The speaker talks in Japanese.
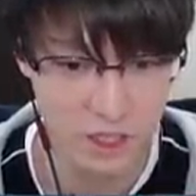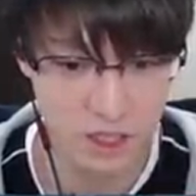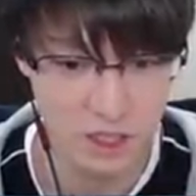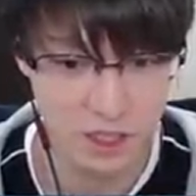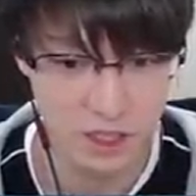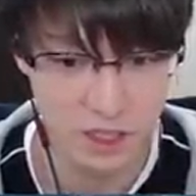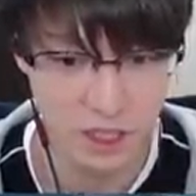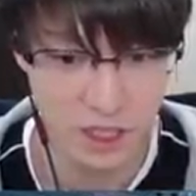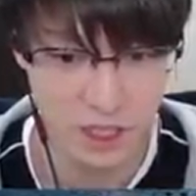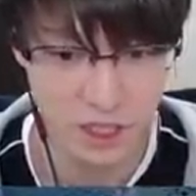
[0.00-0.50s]

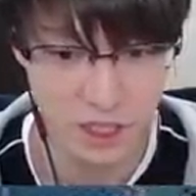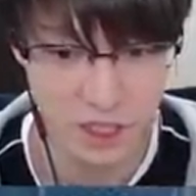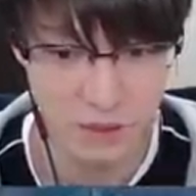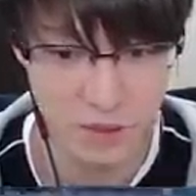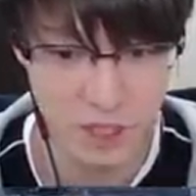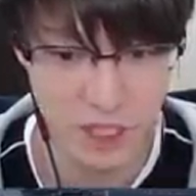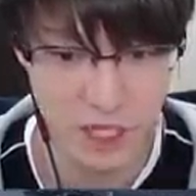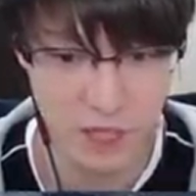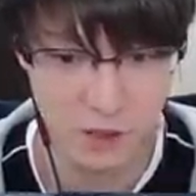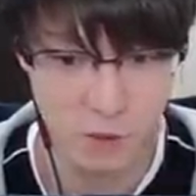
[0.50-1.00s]
一回見
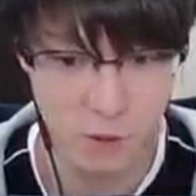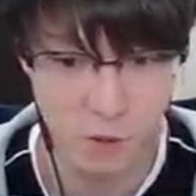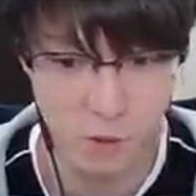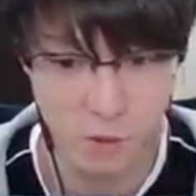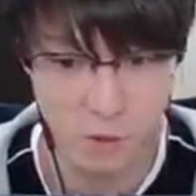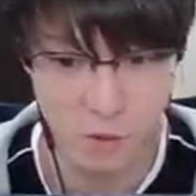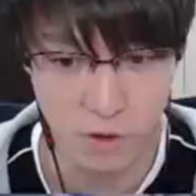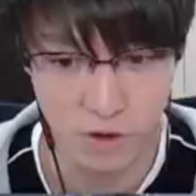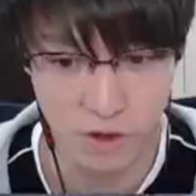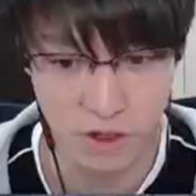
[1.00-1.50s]
てい
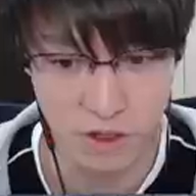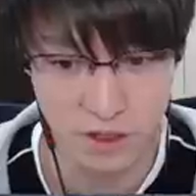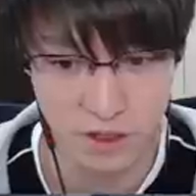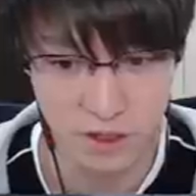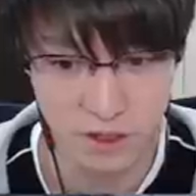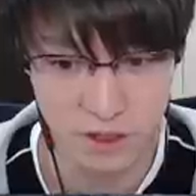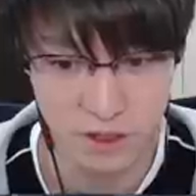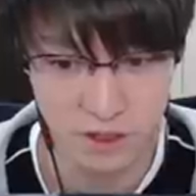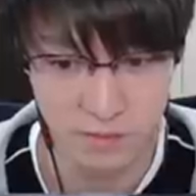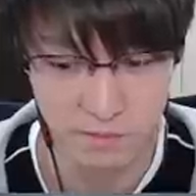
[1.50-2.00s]
こ
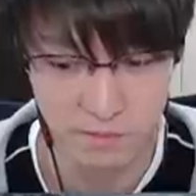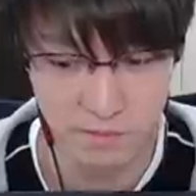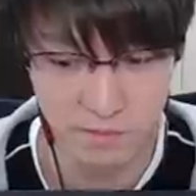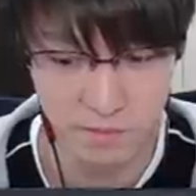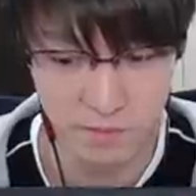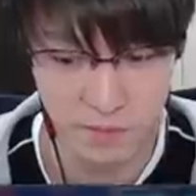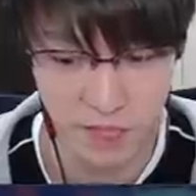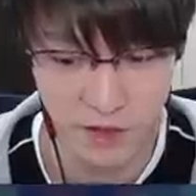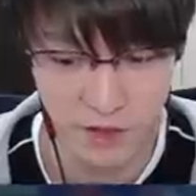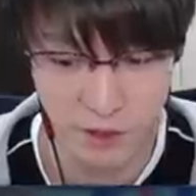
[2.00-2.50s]
う。う
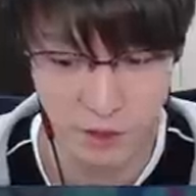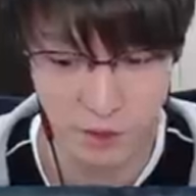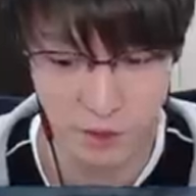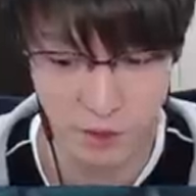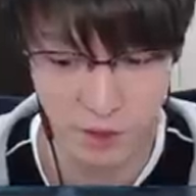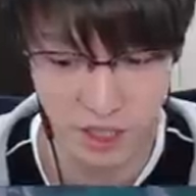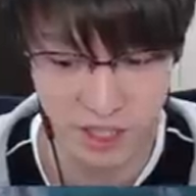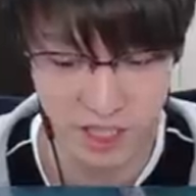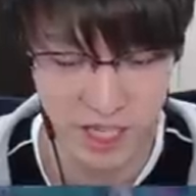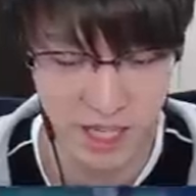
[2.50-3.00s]
ん、かわいい。この
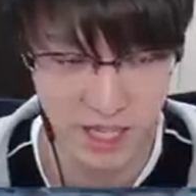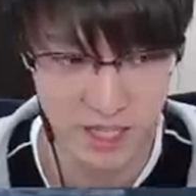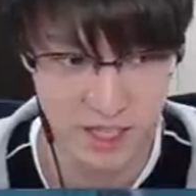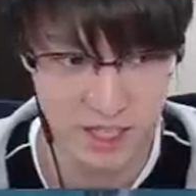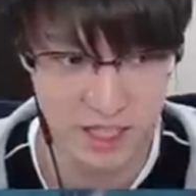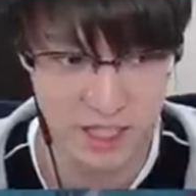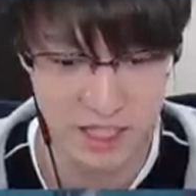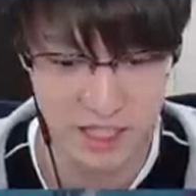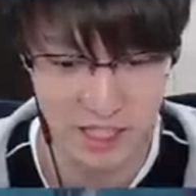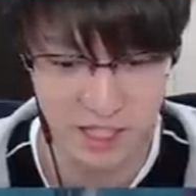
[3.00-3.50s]

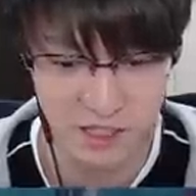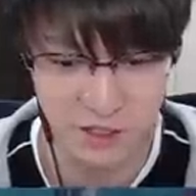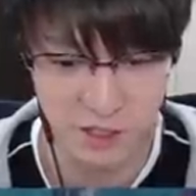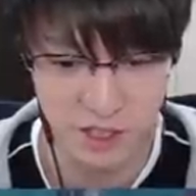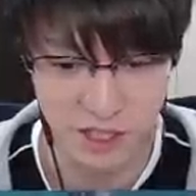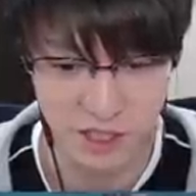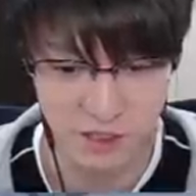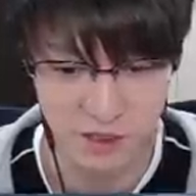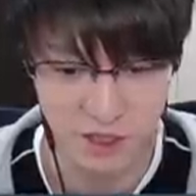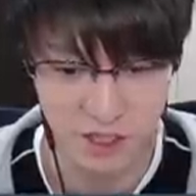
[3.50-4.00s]
キャンディーちゃんつい
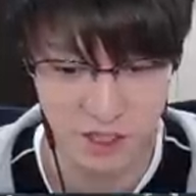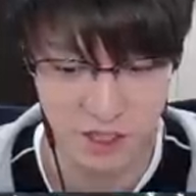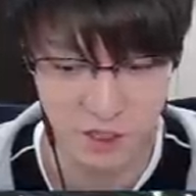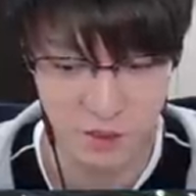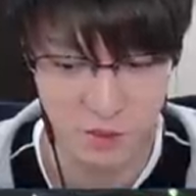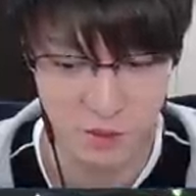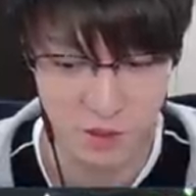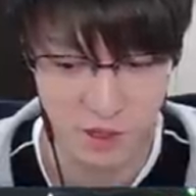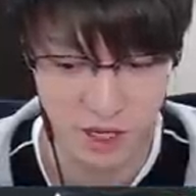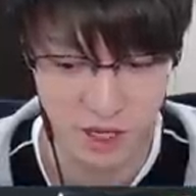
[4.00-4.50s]
てるからね、
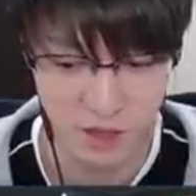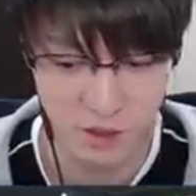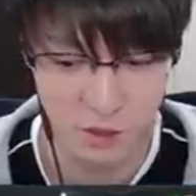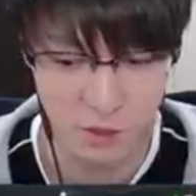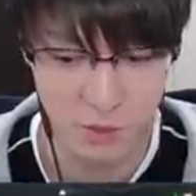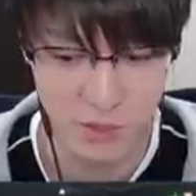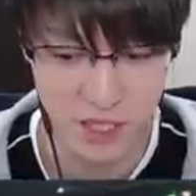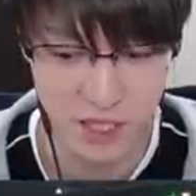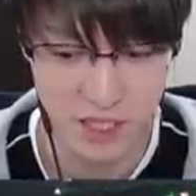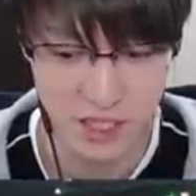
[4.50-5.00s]
今回。これ
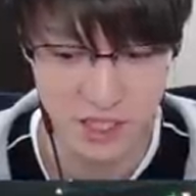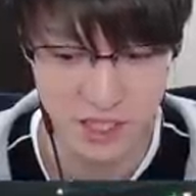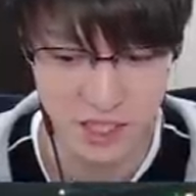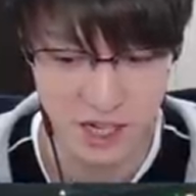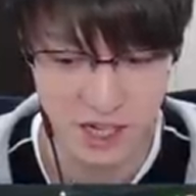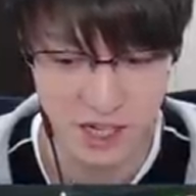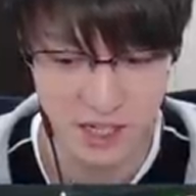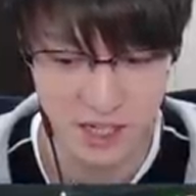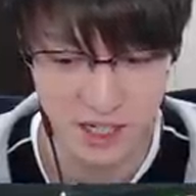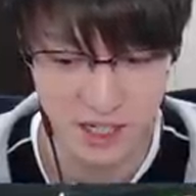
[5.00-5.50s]
右
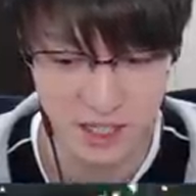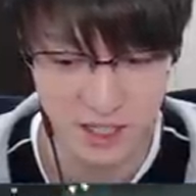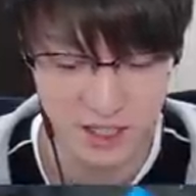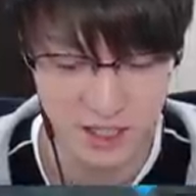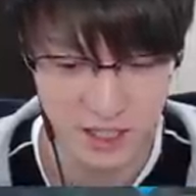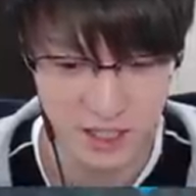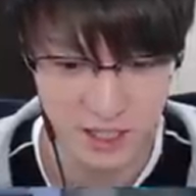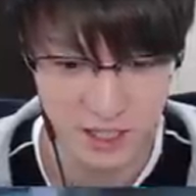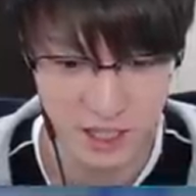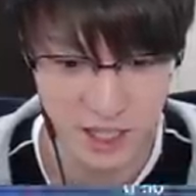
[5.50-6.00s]
下。
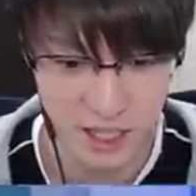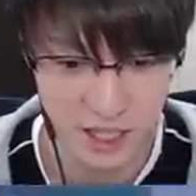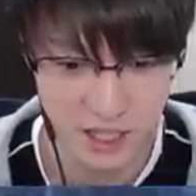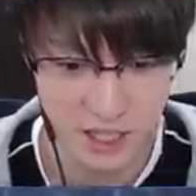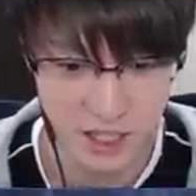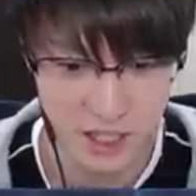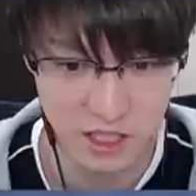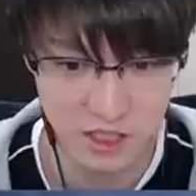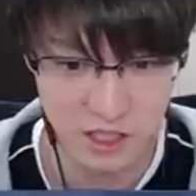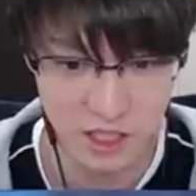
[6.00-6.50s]

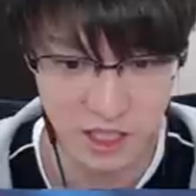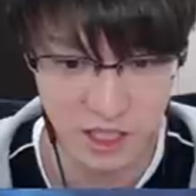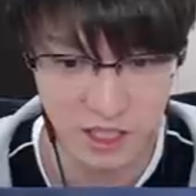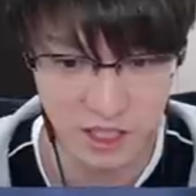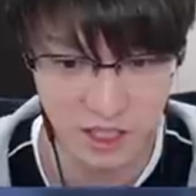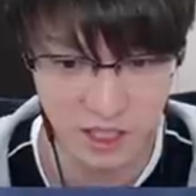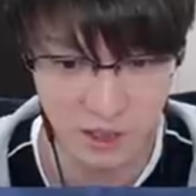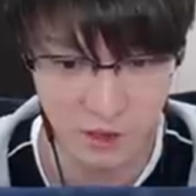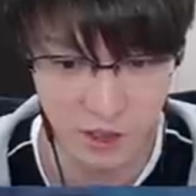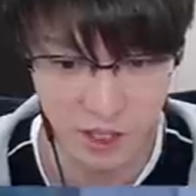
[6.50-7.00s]
キャンディーちゃん。かわ